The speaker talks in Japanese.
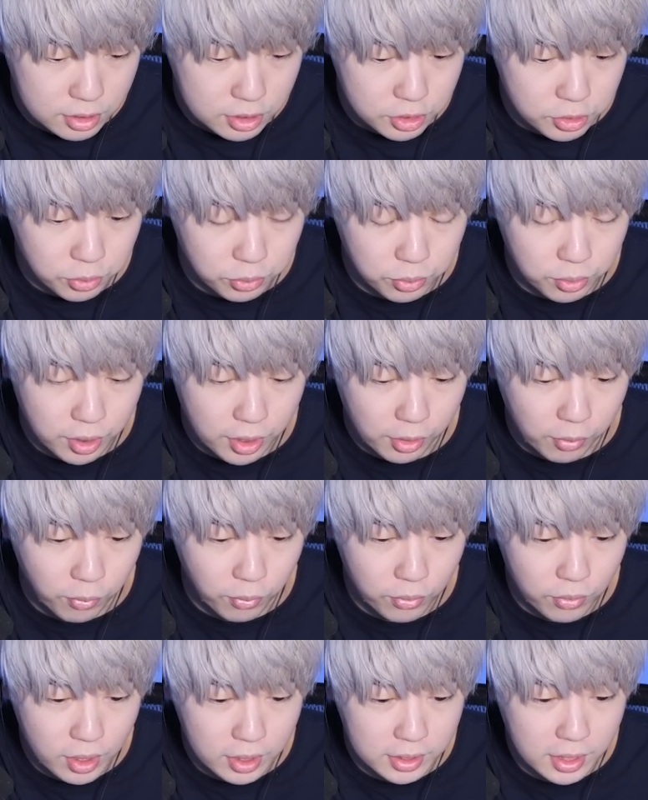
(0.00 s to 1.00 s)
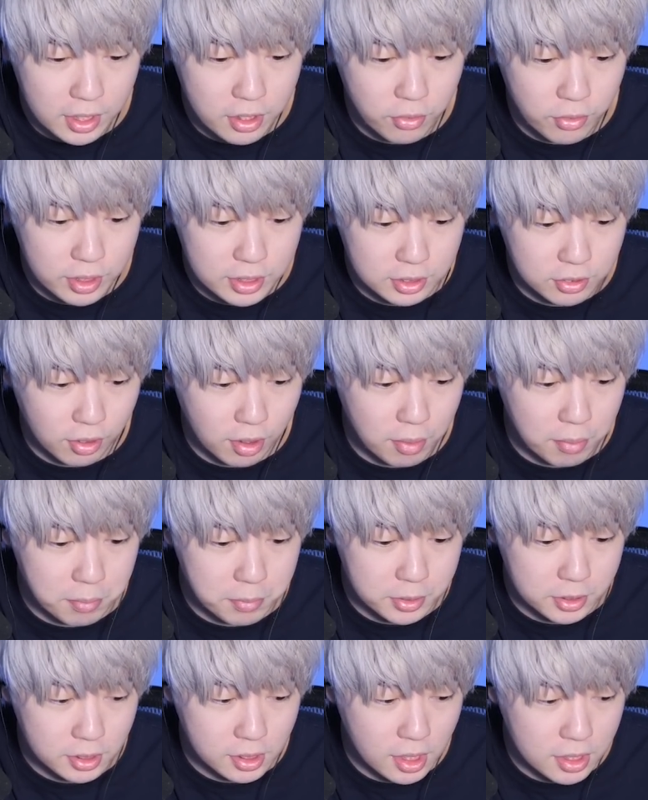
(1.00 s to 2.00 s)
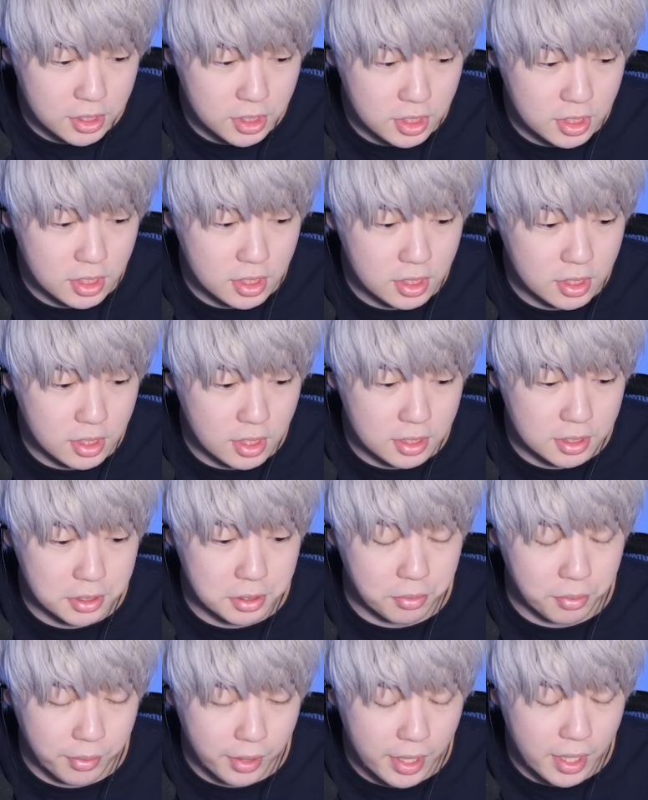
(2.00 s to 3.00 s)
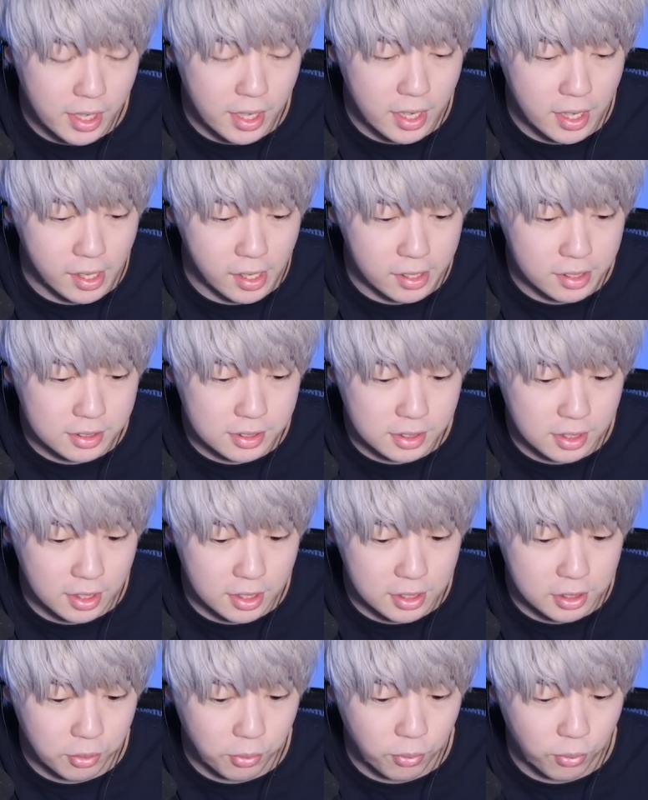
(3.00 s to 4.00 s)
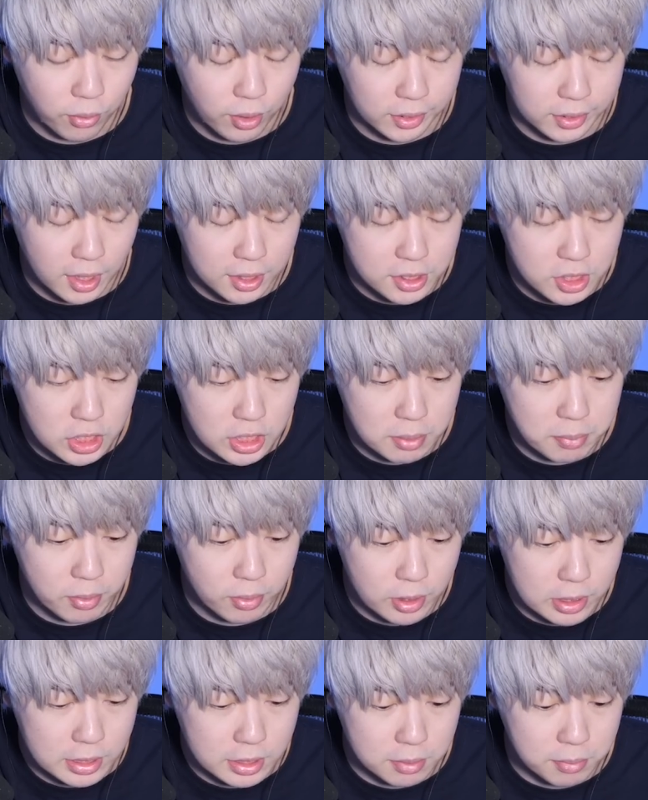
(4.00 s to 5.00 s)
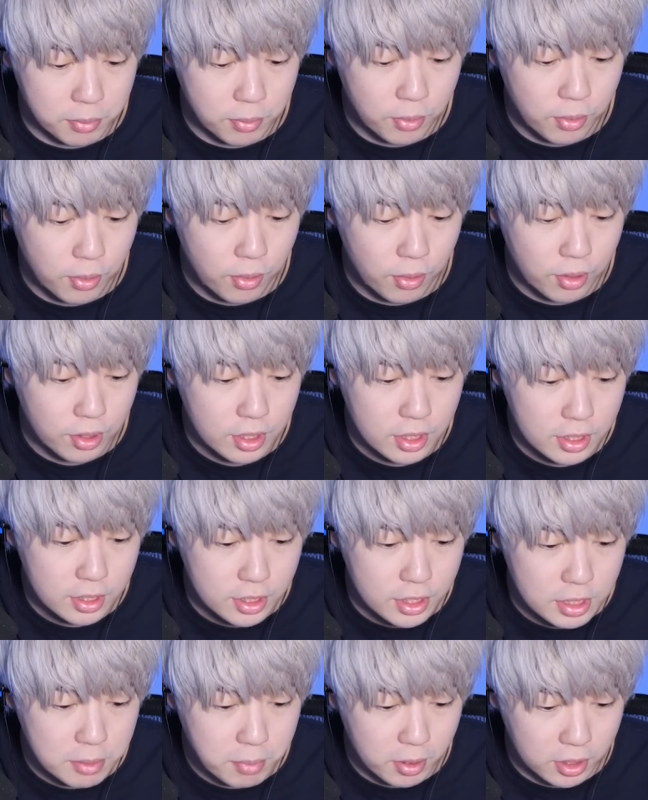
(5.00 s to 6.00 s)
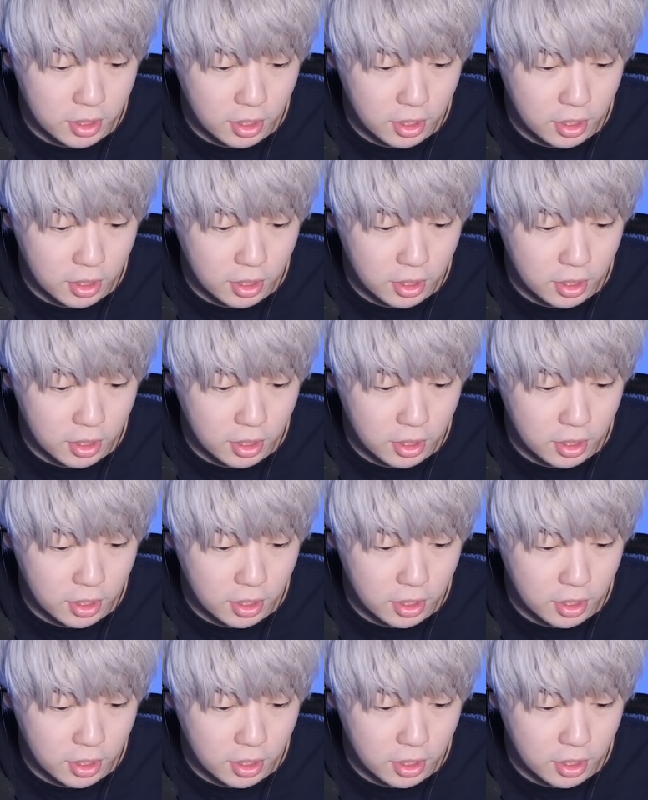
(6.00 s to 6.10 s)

ちょっとねこの辺りの S とかも難しいんですよね使いどころが他チームの S も今